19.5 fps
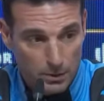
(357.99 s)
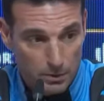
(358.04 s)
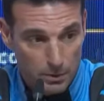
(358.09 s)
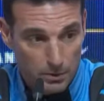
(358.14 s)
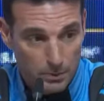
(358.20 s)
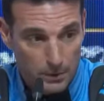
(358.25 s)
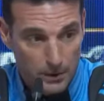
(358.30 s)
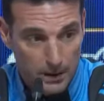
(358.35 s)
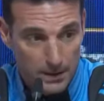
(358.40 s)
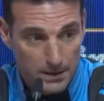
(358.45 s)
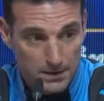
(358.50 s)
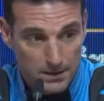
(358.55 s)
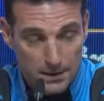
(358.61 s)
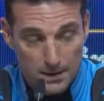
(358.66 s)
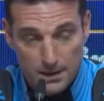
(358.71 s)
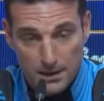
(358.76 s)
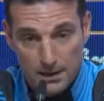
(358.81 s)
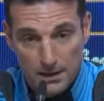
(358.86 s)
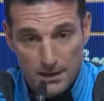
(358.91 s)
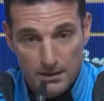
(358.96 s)

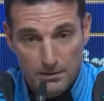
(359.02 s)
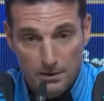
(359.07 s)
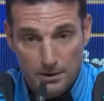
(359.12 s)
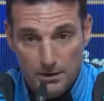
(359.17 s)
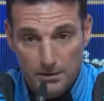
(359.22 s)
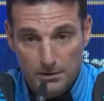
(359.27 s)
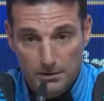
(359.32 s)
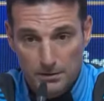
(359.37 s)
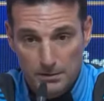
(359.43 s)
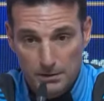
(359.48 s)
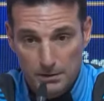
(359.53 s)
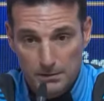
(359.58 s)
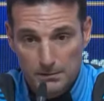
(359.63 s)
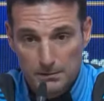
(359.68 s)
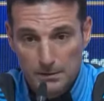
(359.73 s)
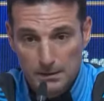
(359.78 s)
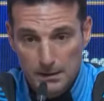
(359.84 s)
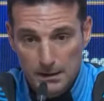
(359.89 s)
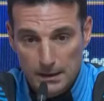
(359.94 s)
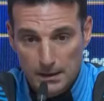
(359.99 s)
esperanza y bueno, eh,
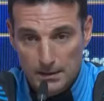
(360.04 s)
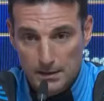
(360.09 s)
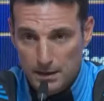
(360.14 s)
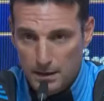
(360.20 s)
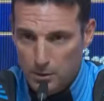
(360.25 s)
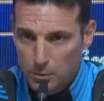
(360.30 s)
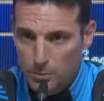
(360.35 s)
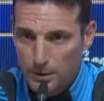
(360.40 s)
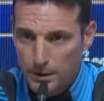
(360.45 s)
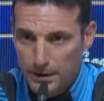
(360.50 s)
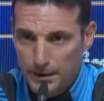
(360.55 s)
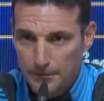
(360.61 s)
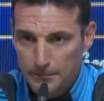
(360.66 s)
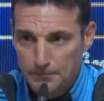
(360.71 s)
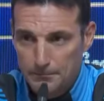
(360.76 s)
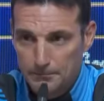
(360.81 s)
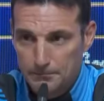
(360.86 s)
que se recupere.